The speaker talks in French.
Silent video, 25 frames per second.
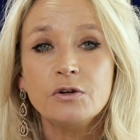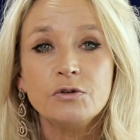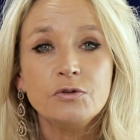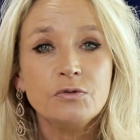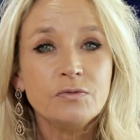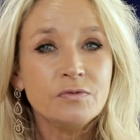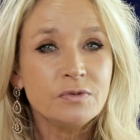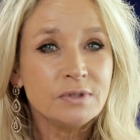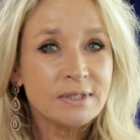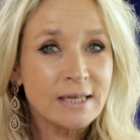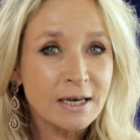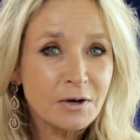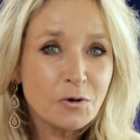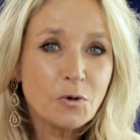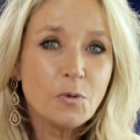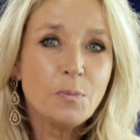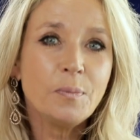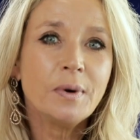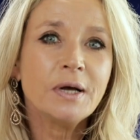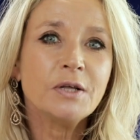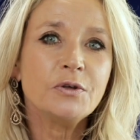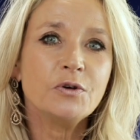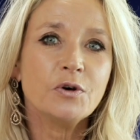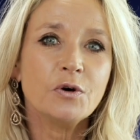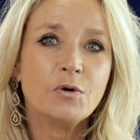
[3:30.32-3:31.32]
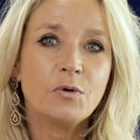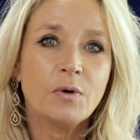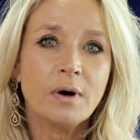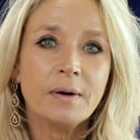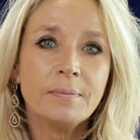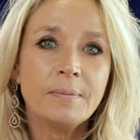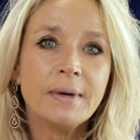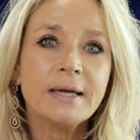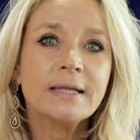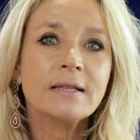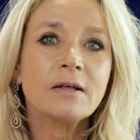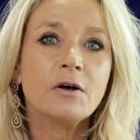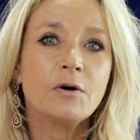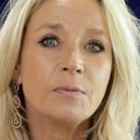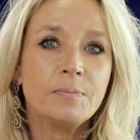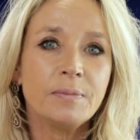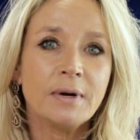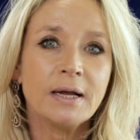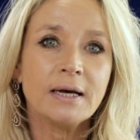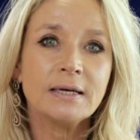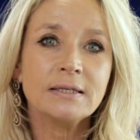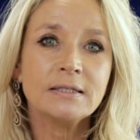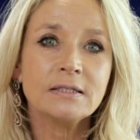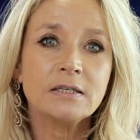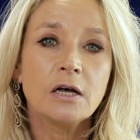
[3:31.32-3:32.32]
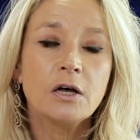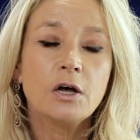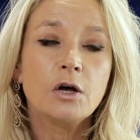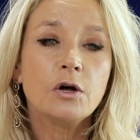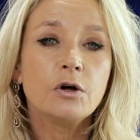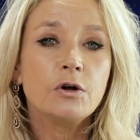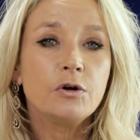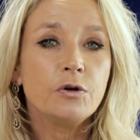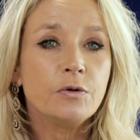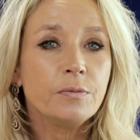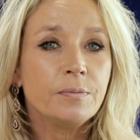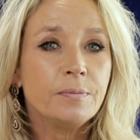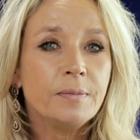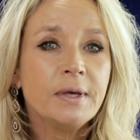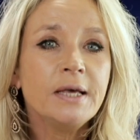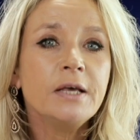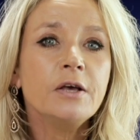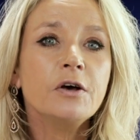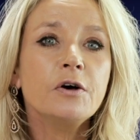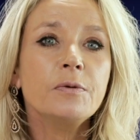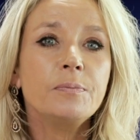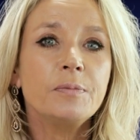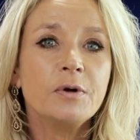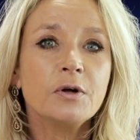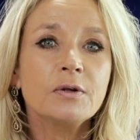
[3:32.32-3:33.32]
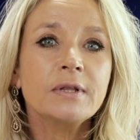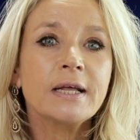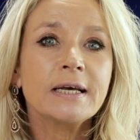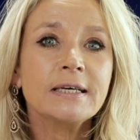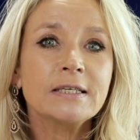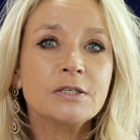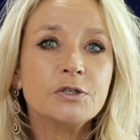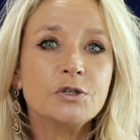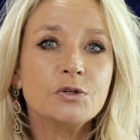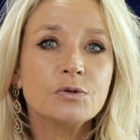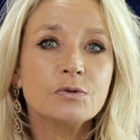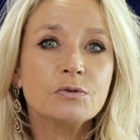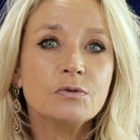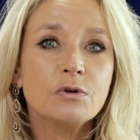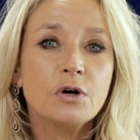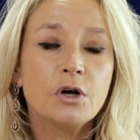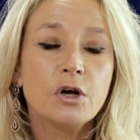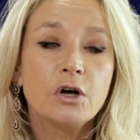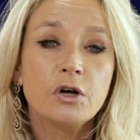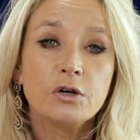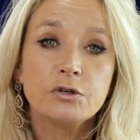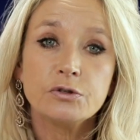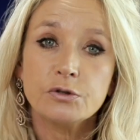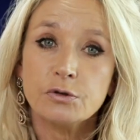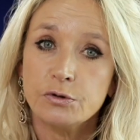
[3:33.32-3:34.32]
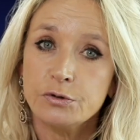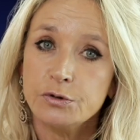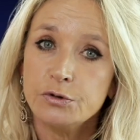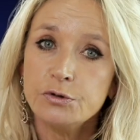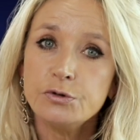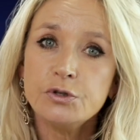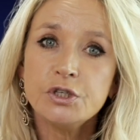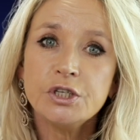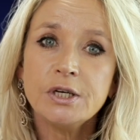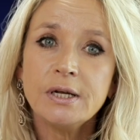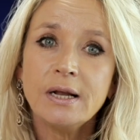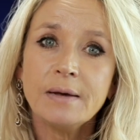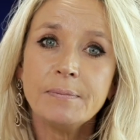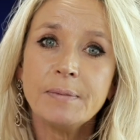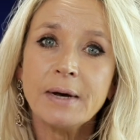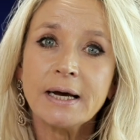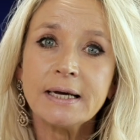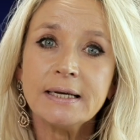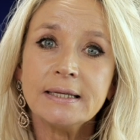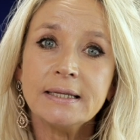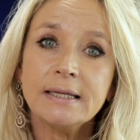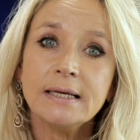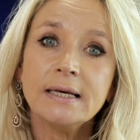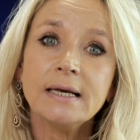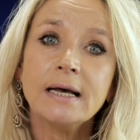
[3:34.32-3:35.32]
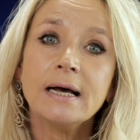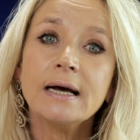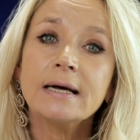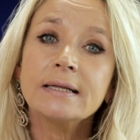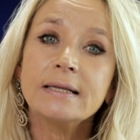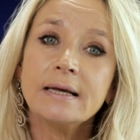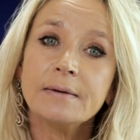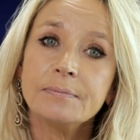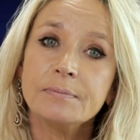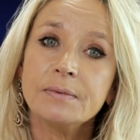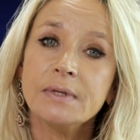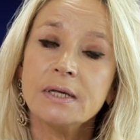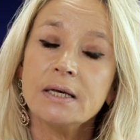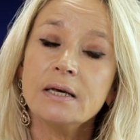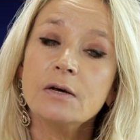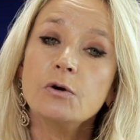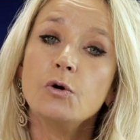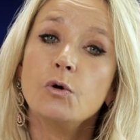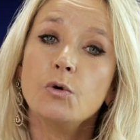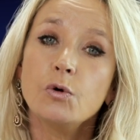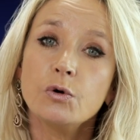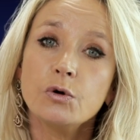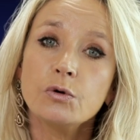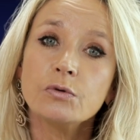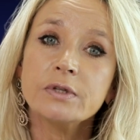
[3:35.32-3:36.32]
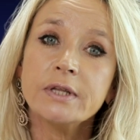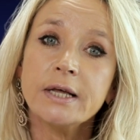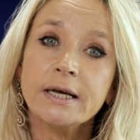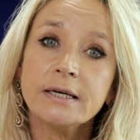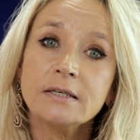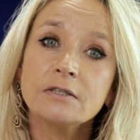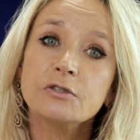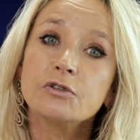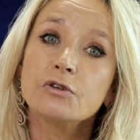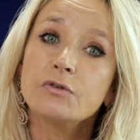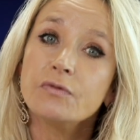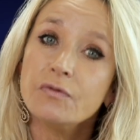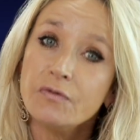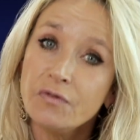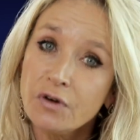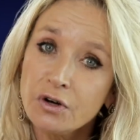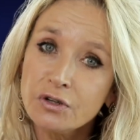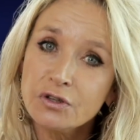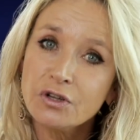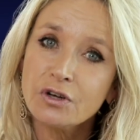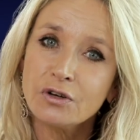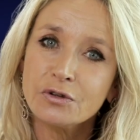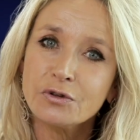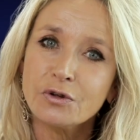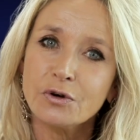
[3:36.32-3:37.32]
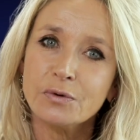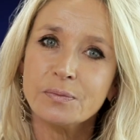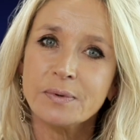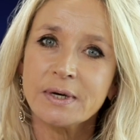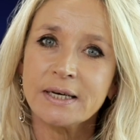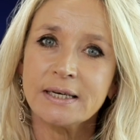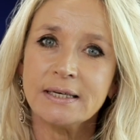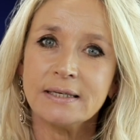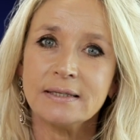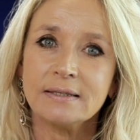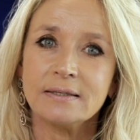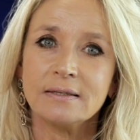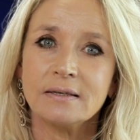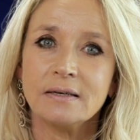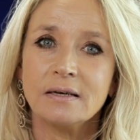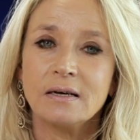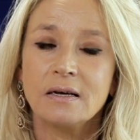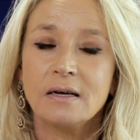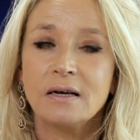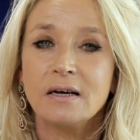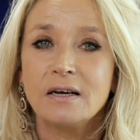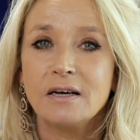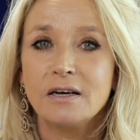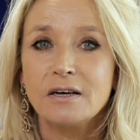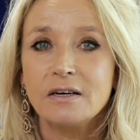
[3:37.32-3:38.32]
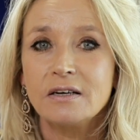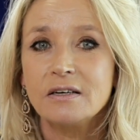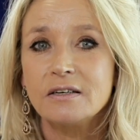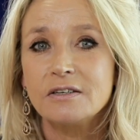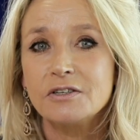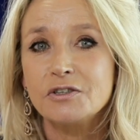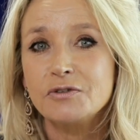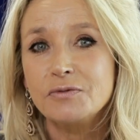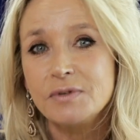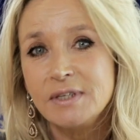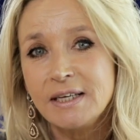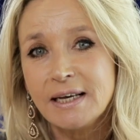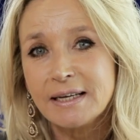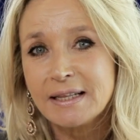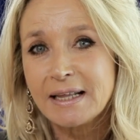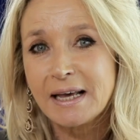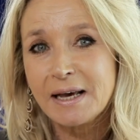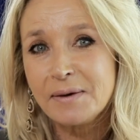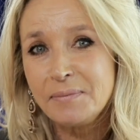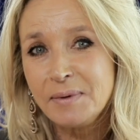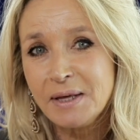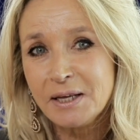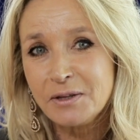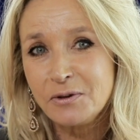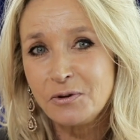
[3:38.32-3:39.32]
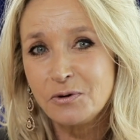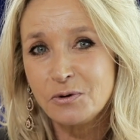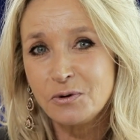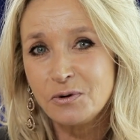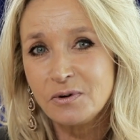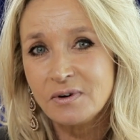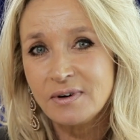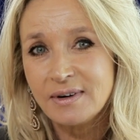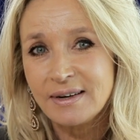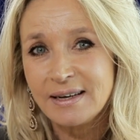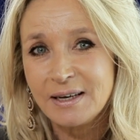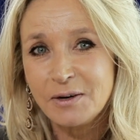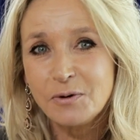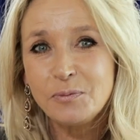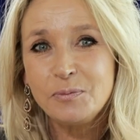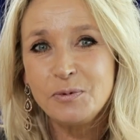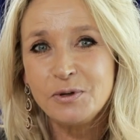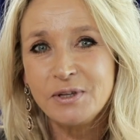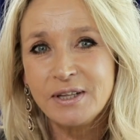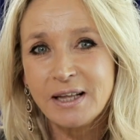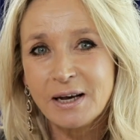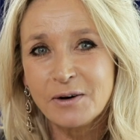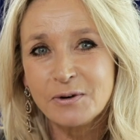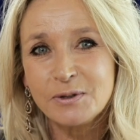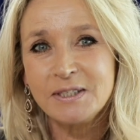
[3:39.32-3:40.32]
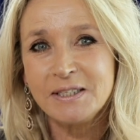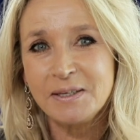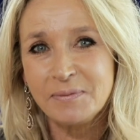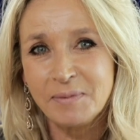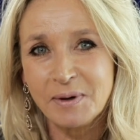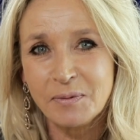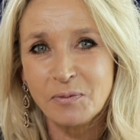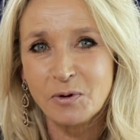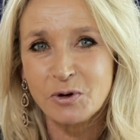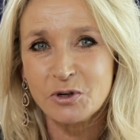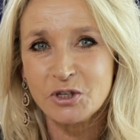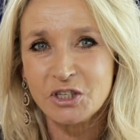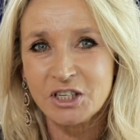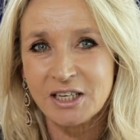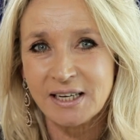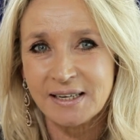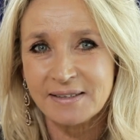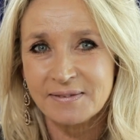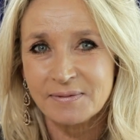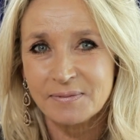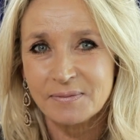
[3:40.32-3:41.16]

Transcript: nous vous accompagnerons à mettre en place le meilleur plan d'action sur le sujet de la parité adapté au contexte de votre entreprise. Je vous dis à très bientôt et au plus tard aussi mai prochain.